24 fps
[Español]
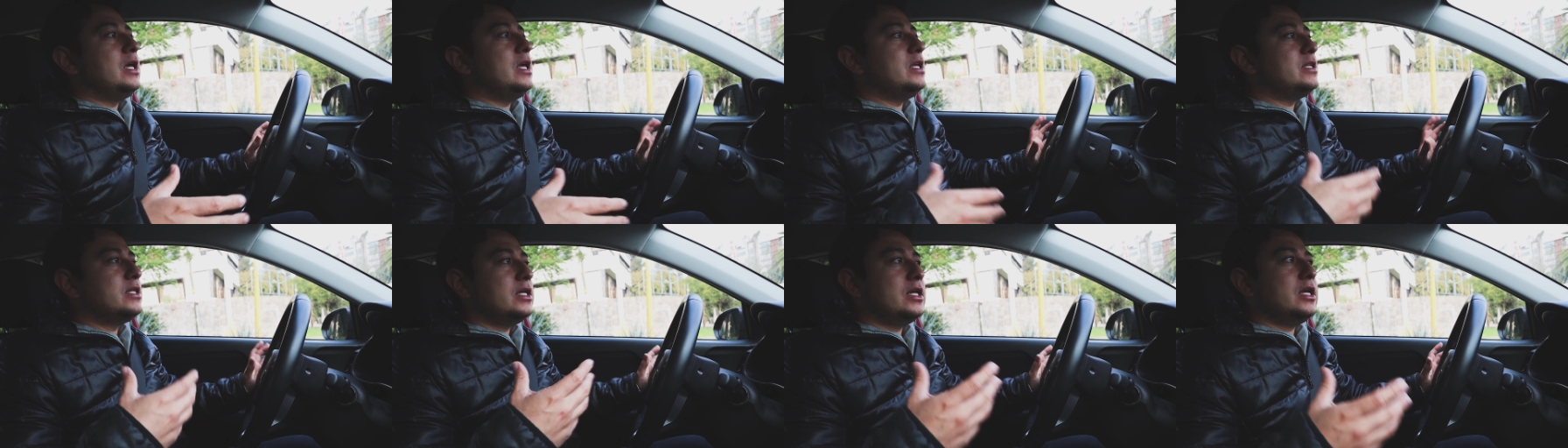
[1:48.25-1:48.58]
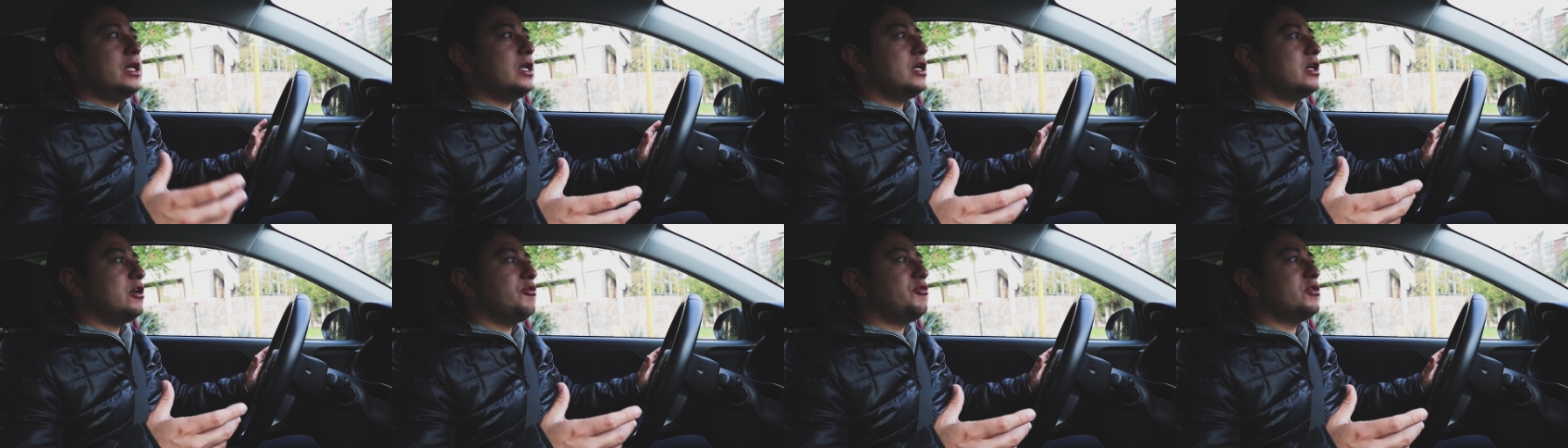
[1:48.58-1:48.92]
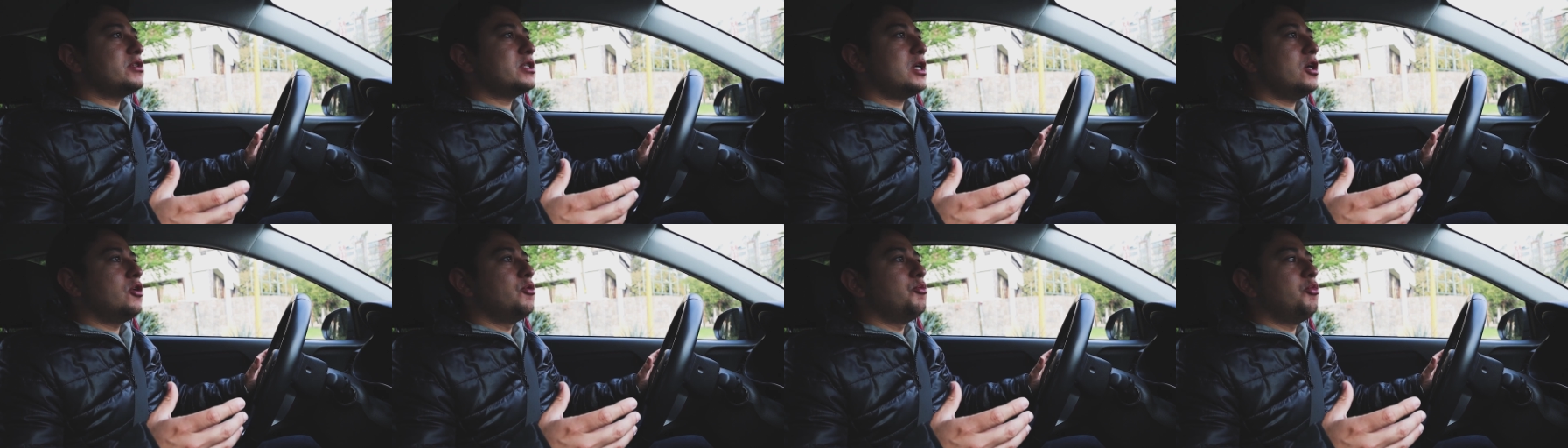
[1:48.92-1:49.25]
y si quieren
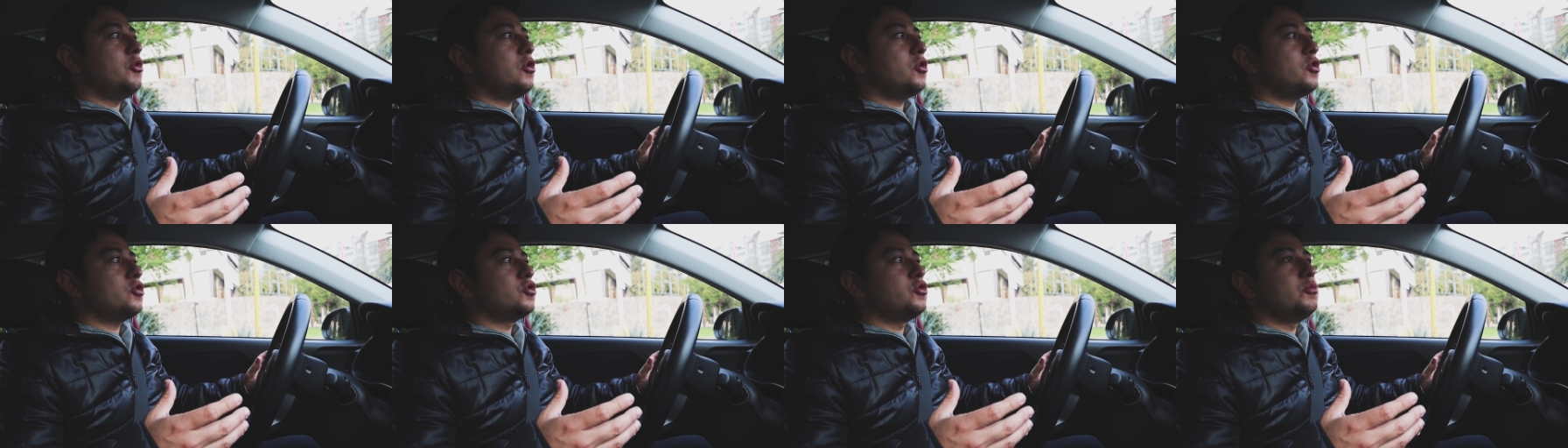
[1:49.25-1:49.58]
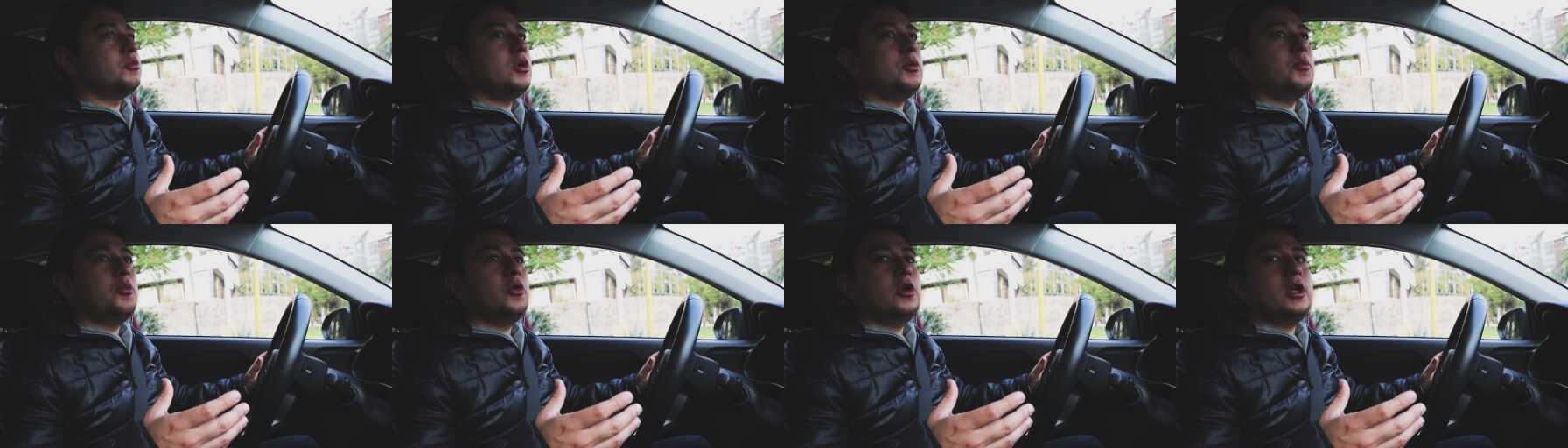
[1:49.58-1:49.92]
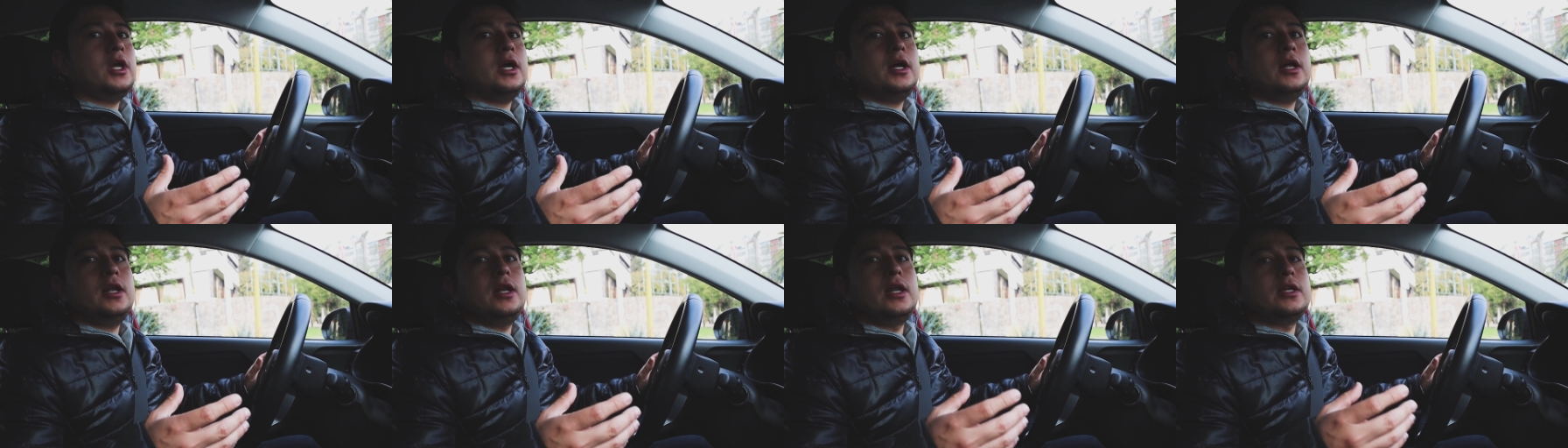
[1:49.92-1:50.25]
refrescar un poco su
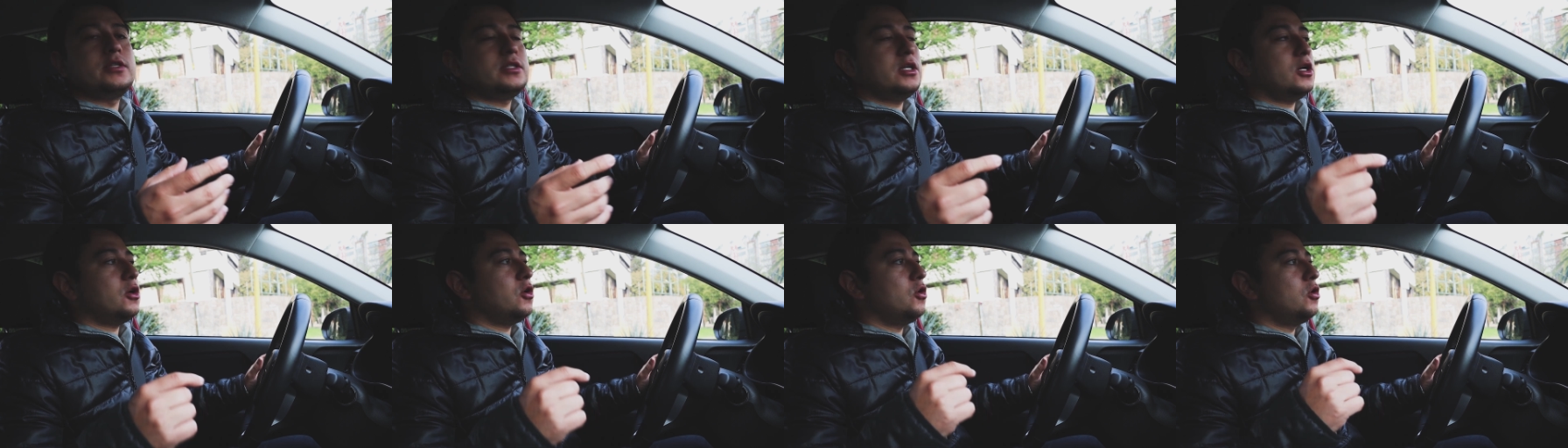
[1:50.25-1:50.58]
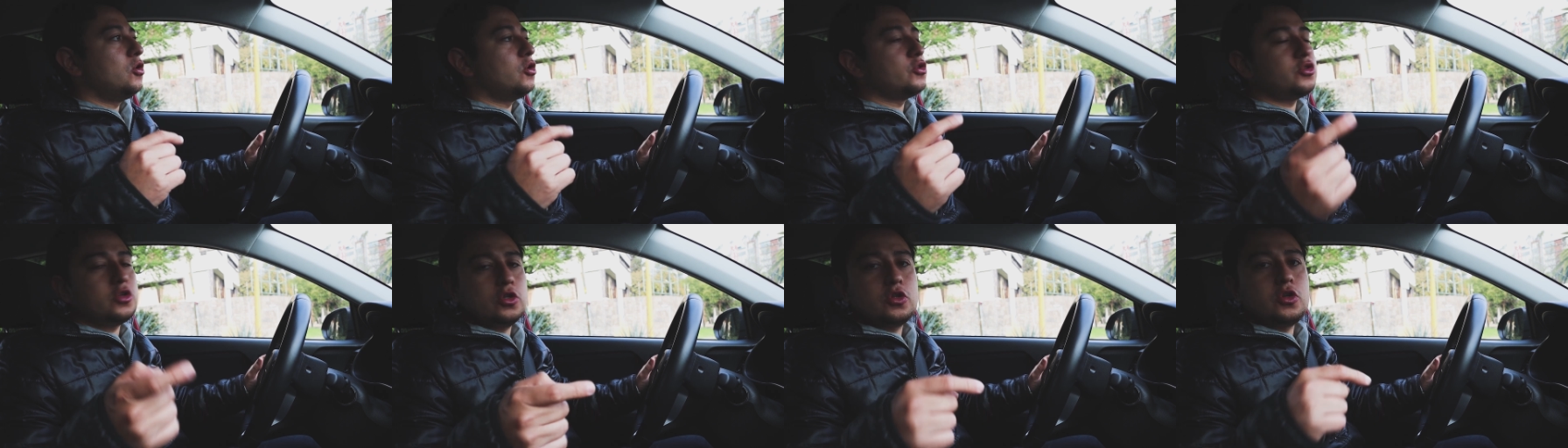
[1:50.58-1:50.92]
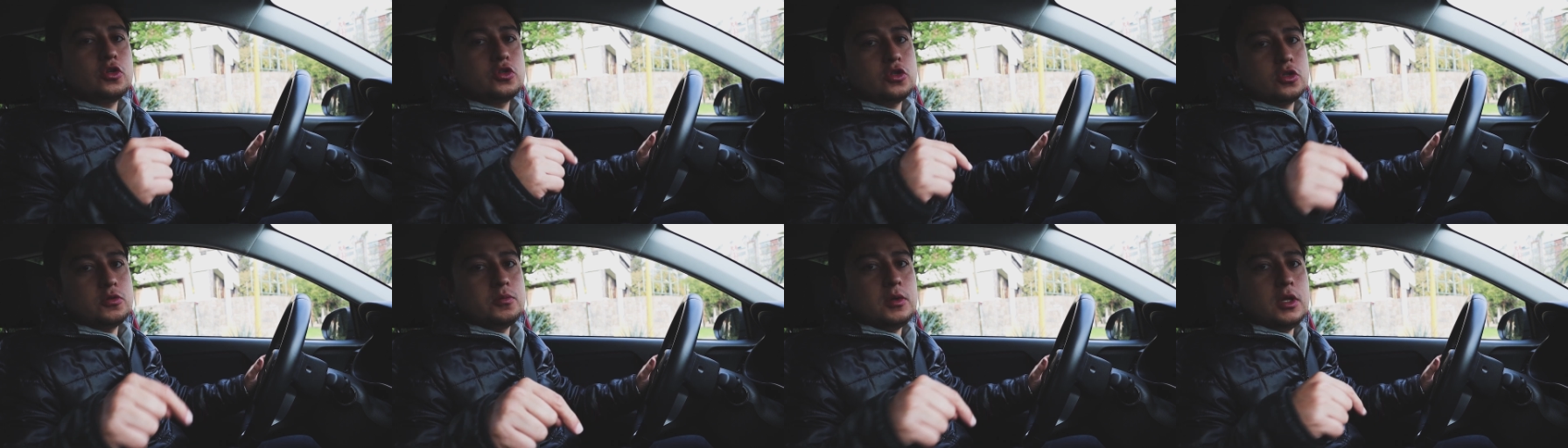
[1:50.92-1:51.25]
memoria, les dejo los
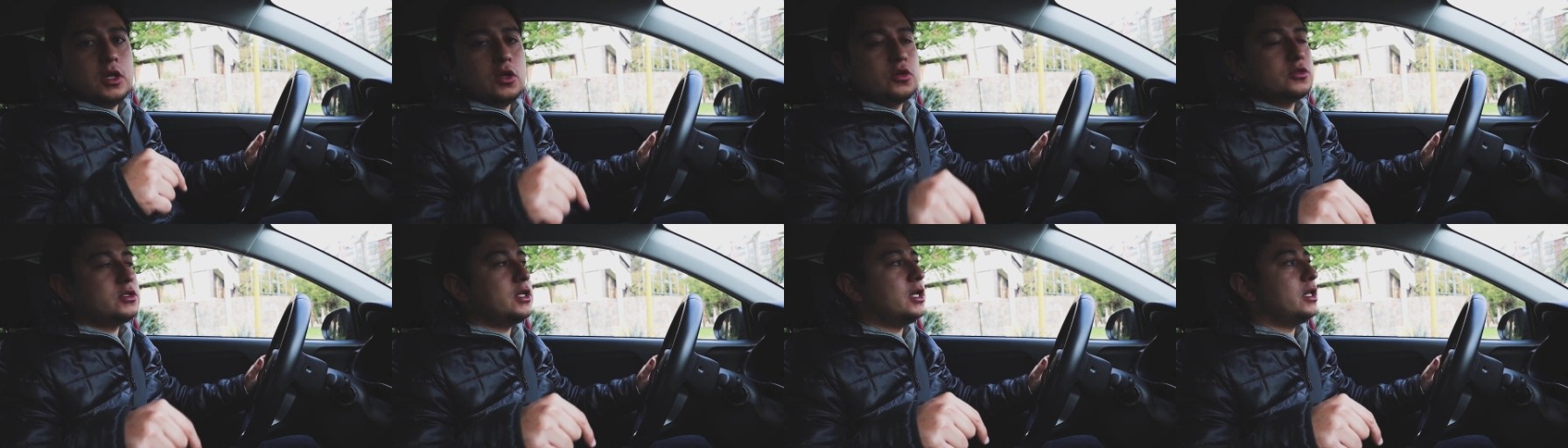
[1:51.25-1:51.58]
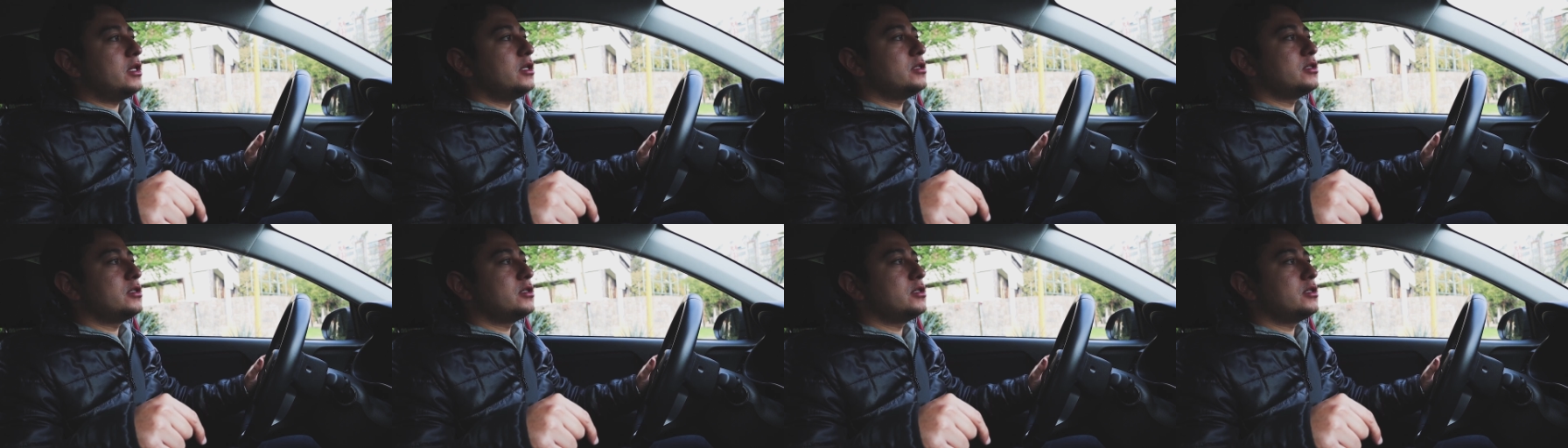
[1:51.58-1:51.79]
otros dos videos en la